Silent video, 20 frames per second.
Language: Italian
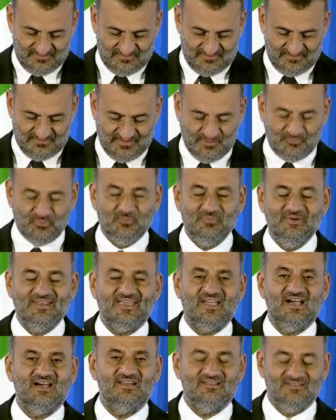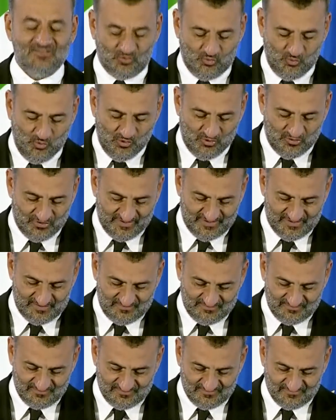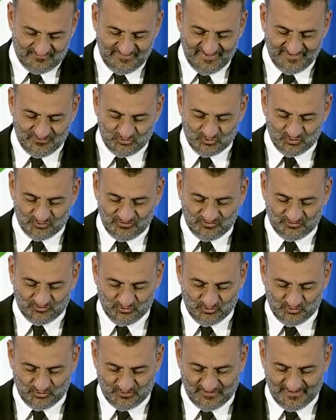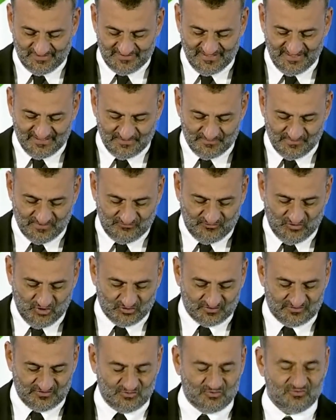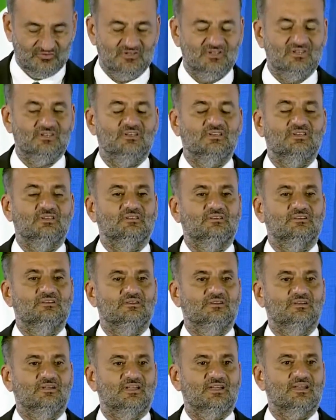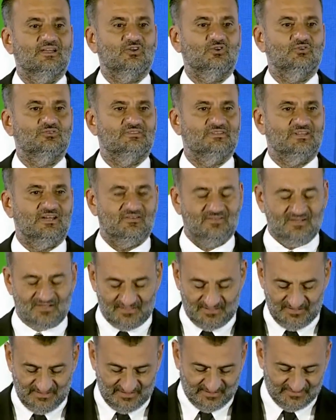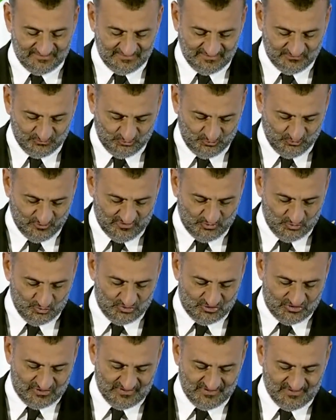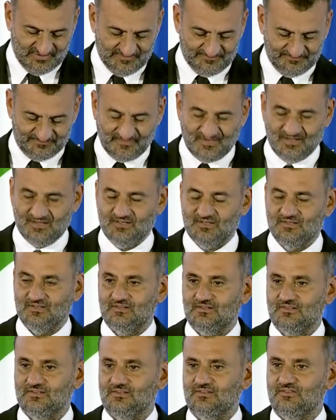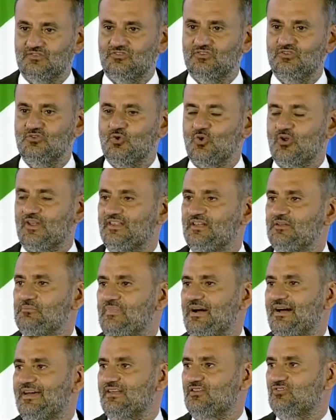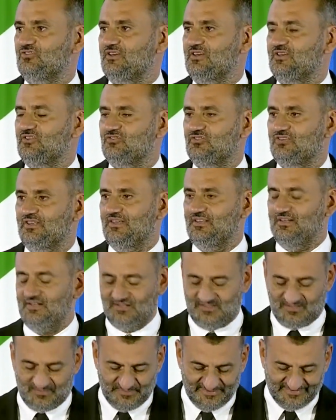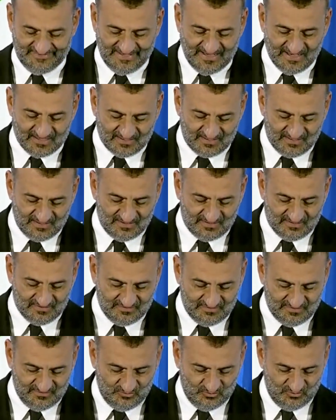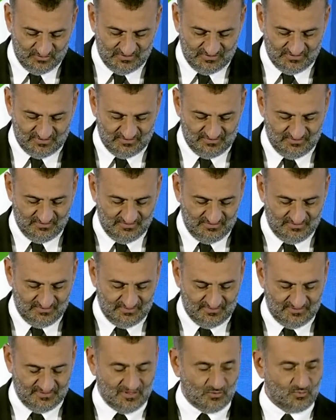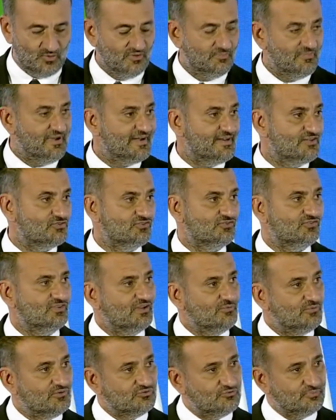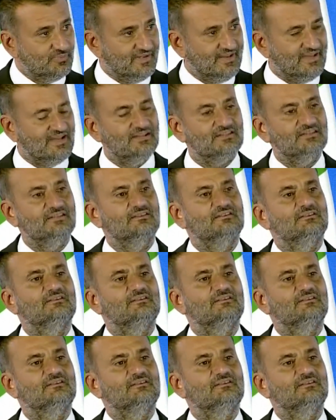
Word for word: repubblicana di cuore, vento di sole, d'anima forte, così la raccontava il cantautore Guccini. Signora del mare scrisse il Petrarca e noi a quel mare ci siamo ispirati,